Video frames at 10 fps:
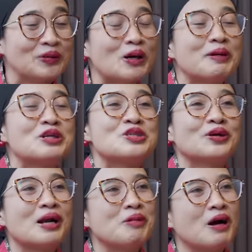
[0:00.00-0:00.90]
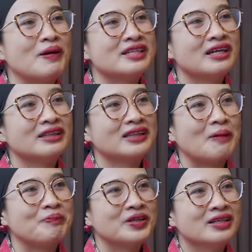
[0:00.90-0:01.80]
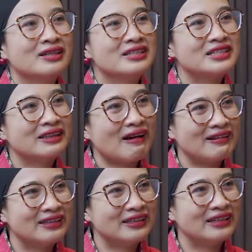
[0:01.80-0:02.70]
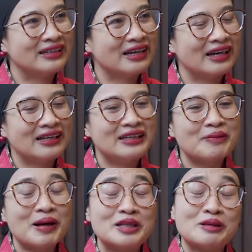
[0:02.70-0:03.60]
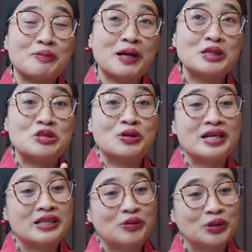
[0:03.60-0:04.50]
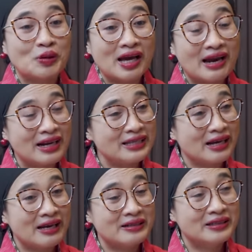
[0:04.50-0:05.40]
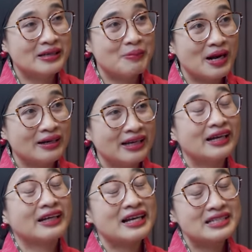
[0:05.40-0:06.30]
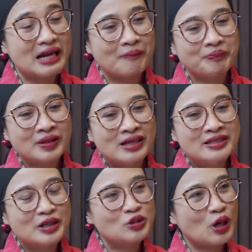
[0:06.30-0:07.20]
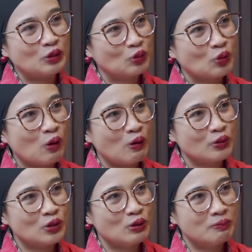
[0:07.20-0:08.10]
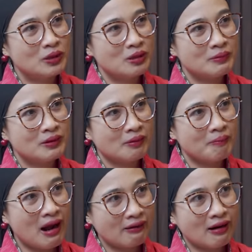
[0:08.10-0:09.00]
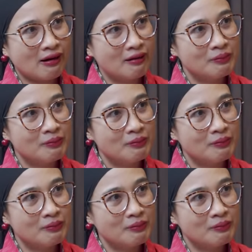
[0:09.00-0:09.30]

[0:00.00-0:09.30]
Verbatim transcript: untuk menunjukkan bahwa dia tetap dicintai. dicintai. Nah, ini kemarin kemarin yang juga diikuti oleh anaknya kan Gibran eh Kaisang. Okay. Jadi saat kita lagi benar-benar marah